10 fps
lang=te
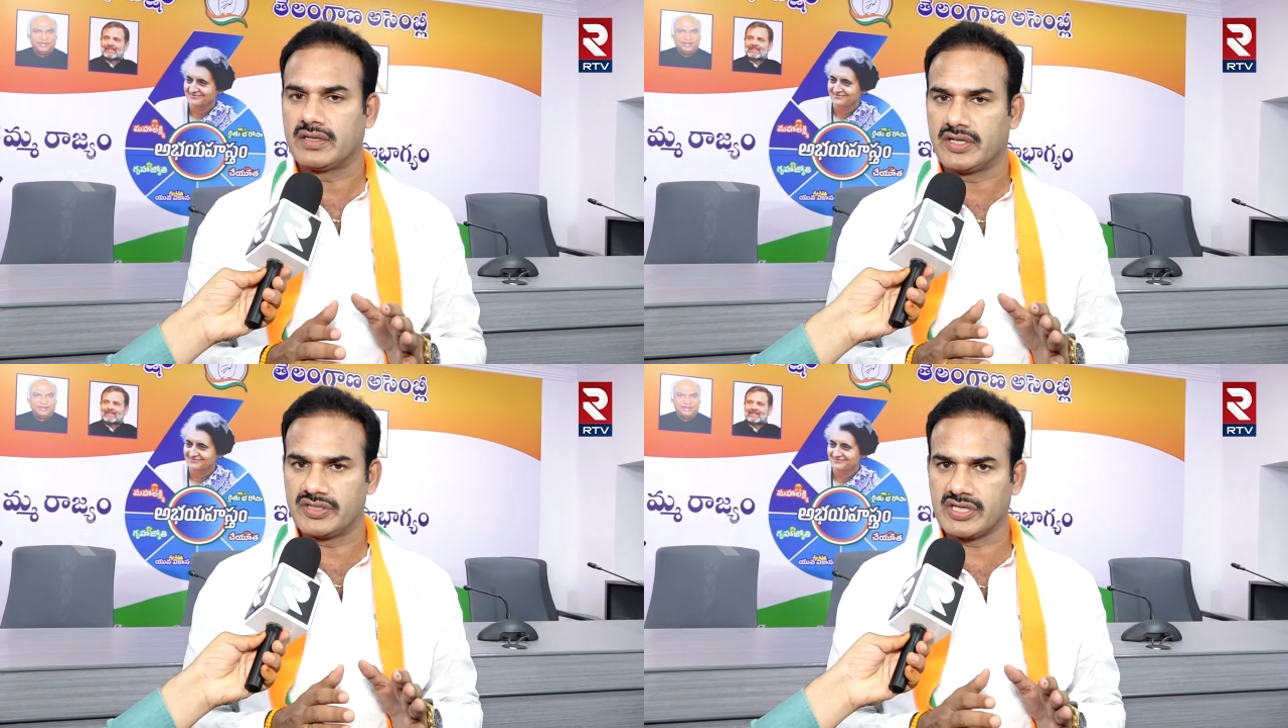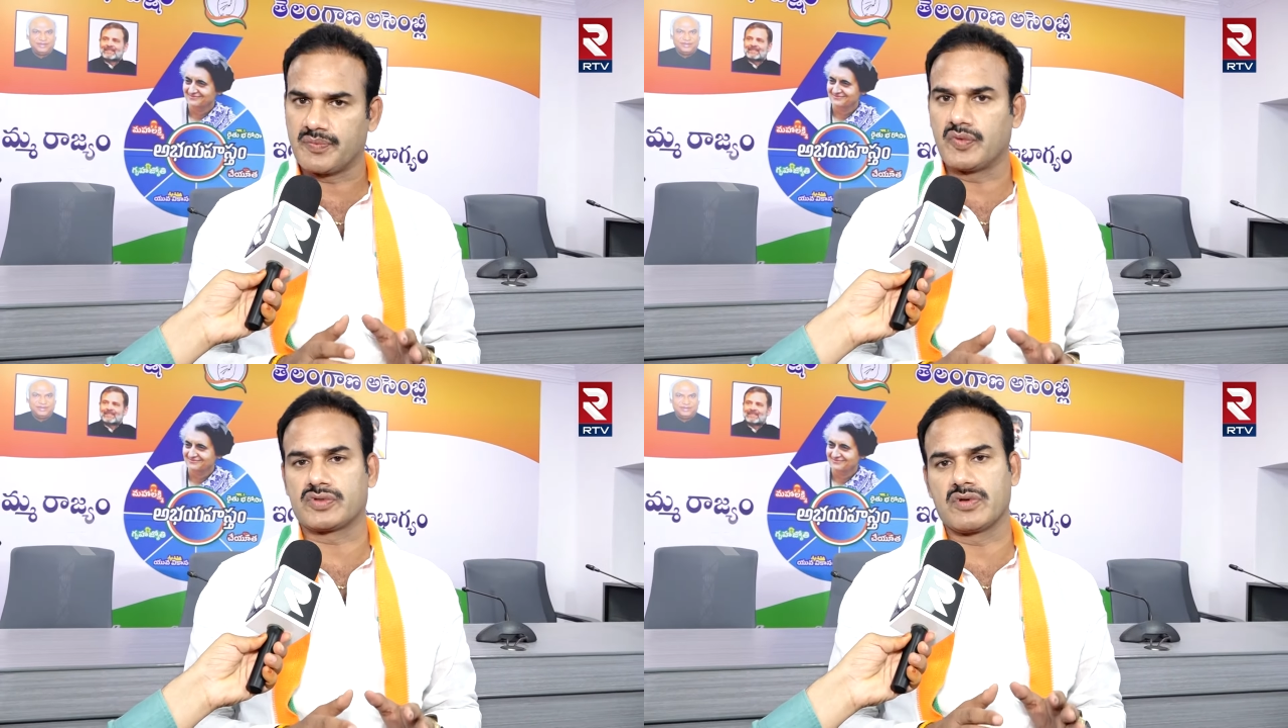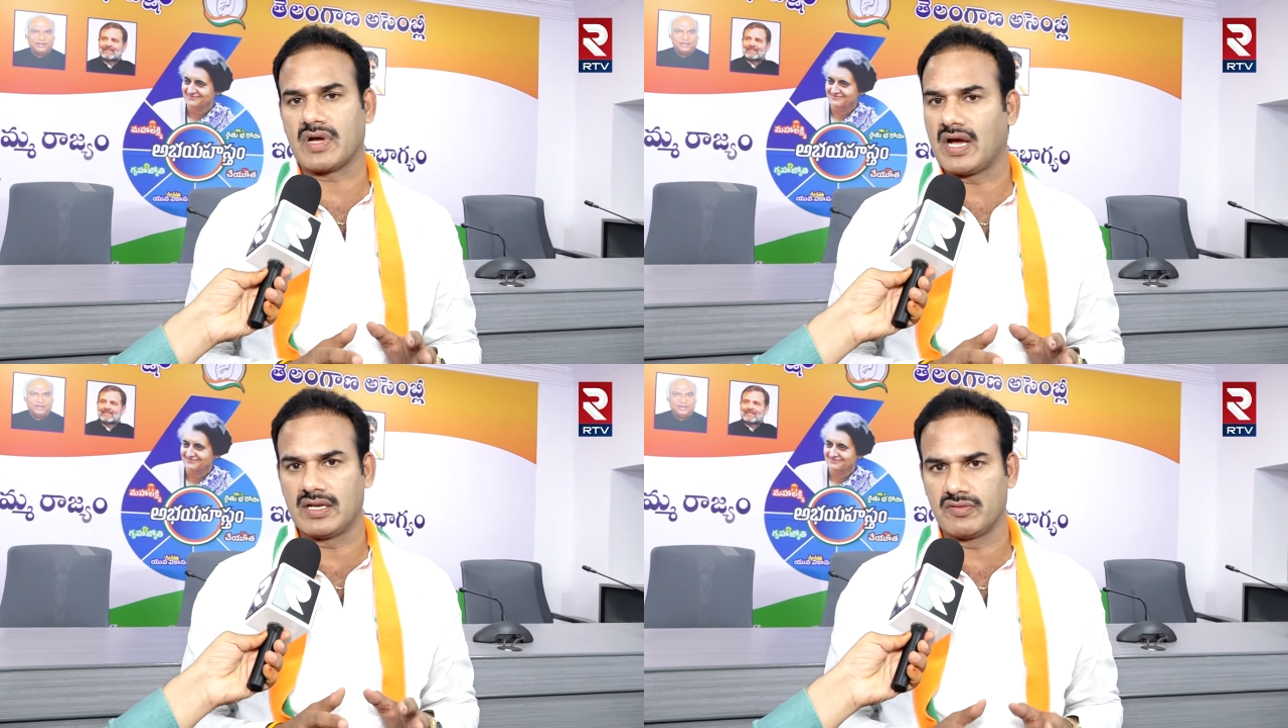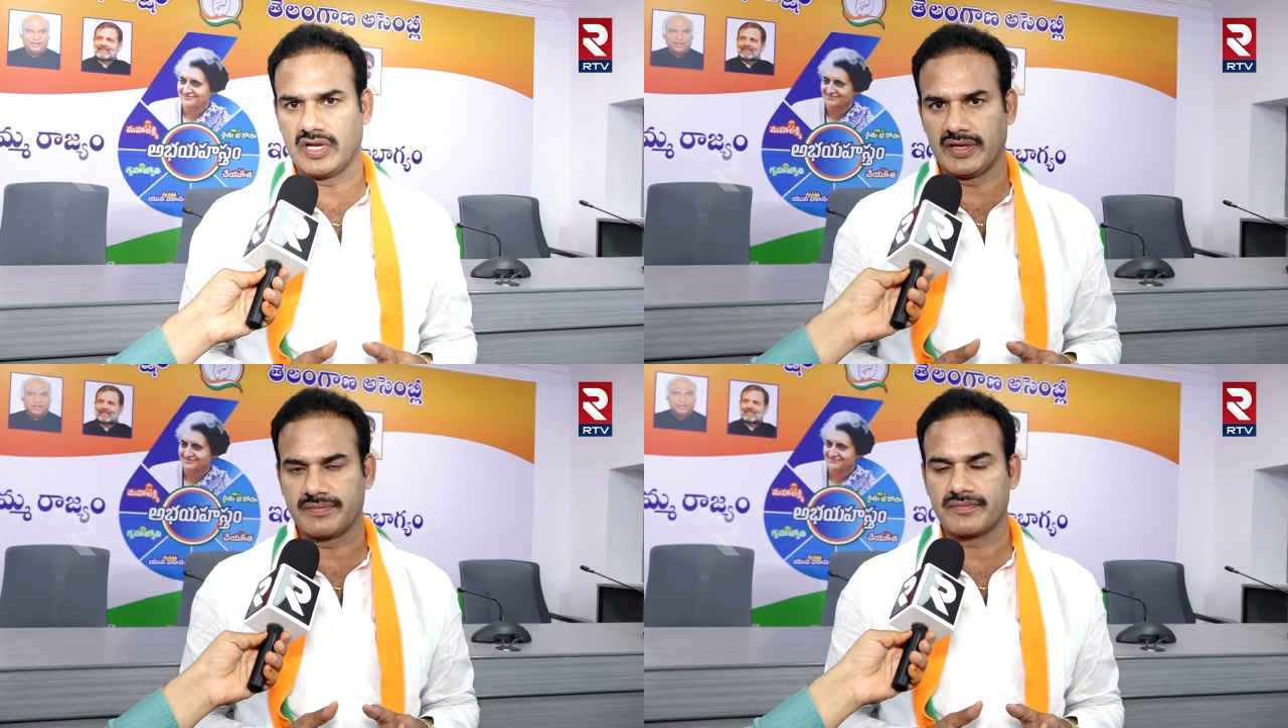టీచర్ పోస్టులు ఖాళీ
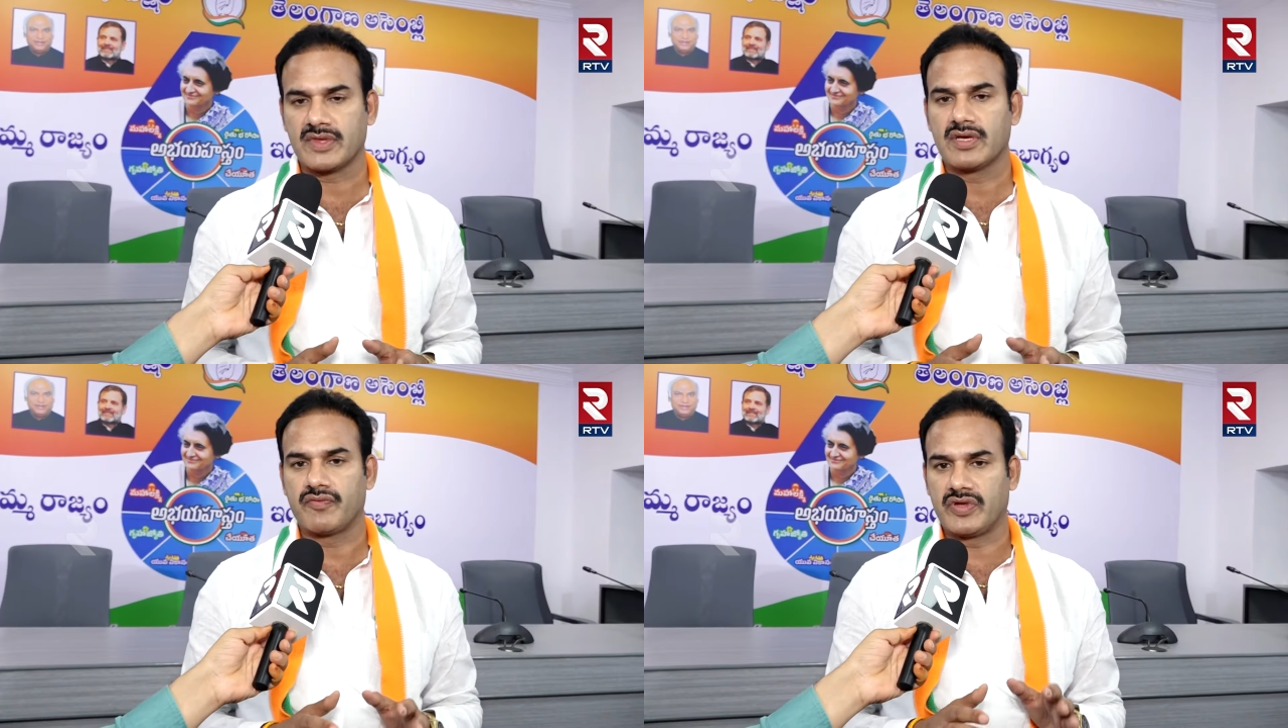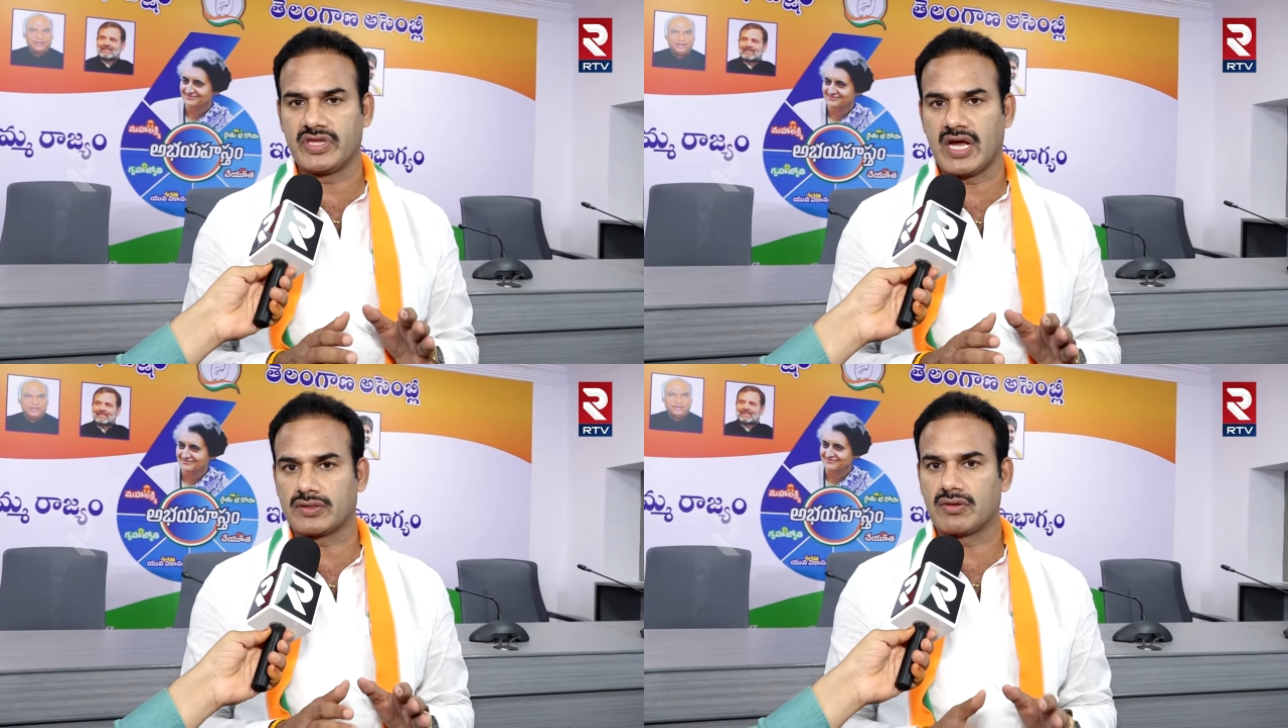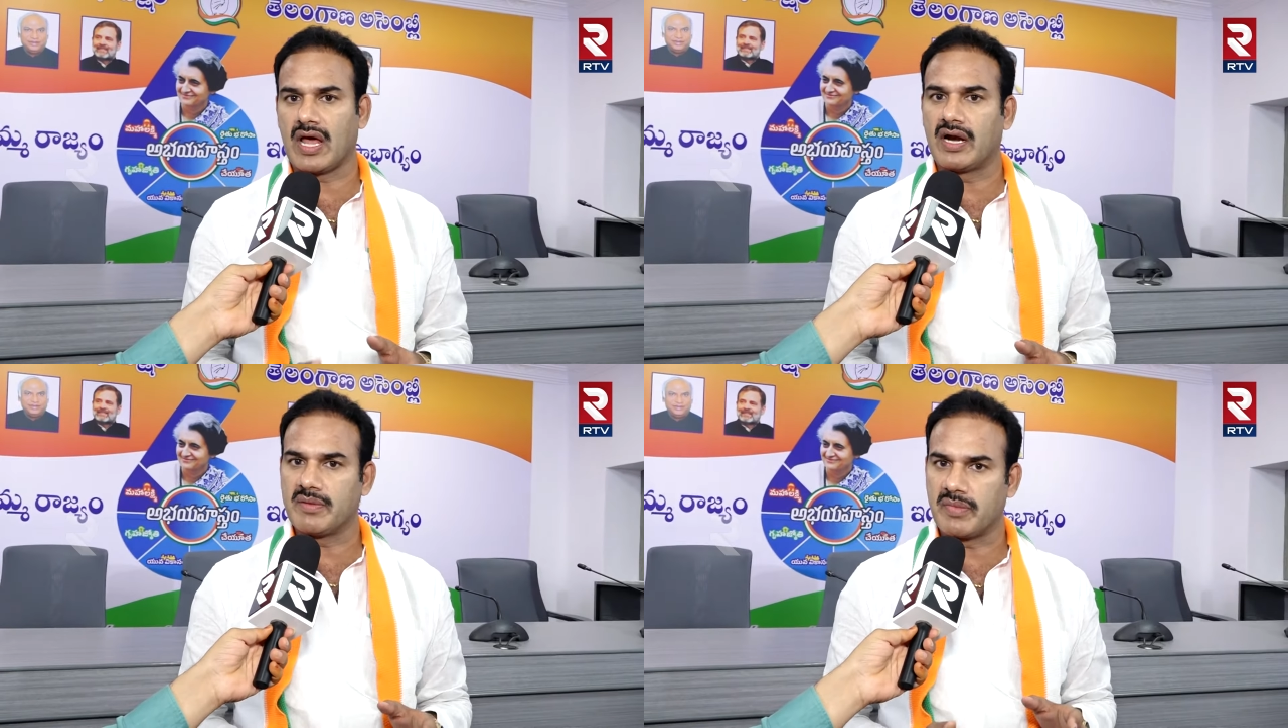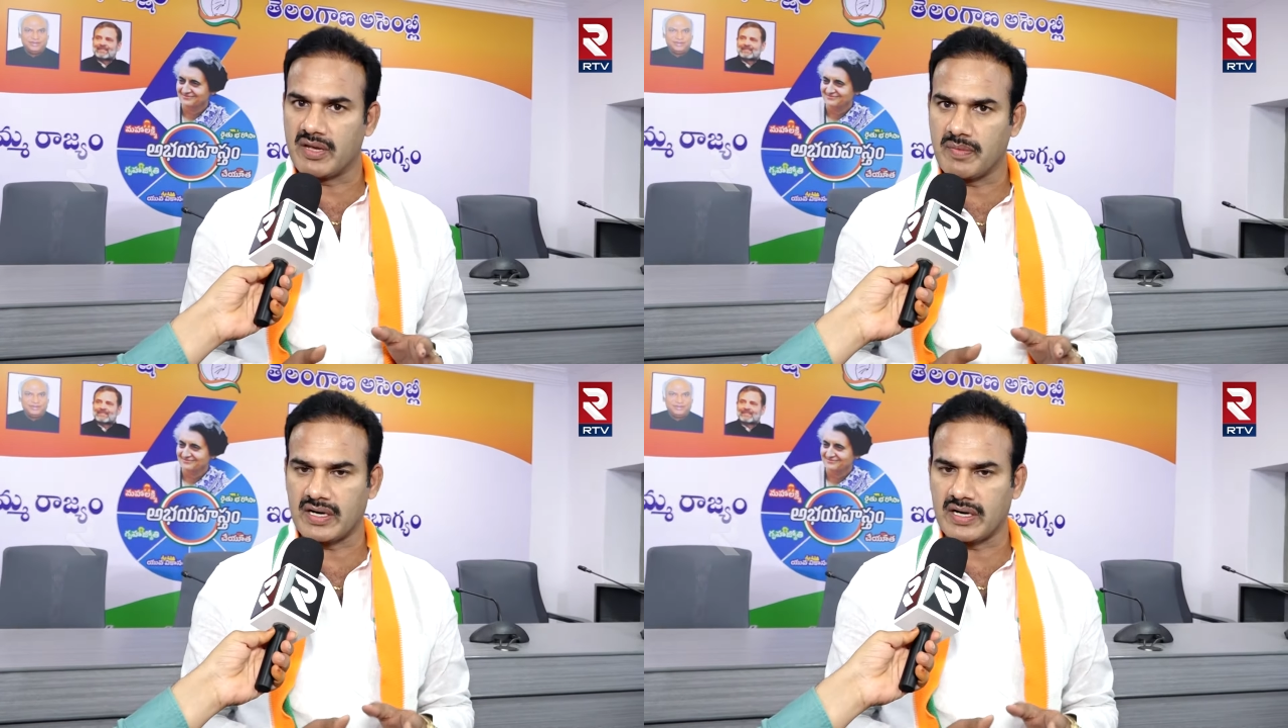ఉన్నాయి విద్యార్థులు ఆల్రెడీ బడి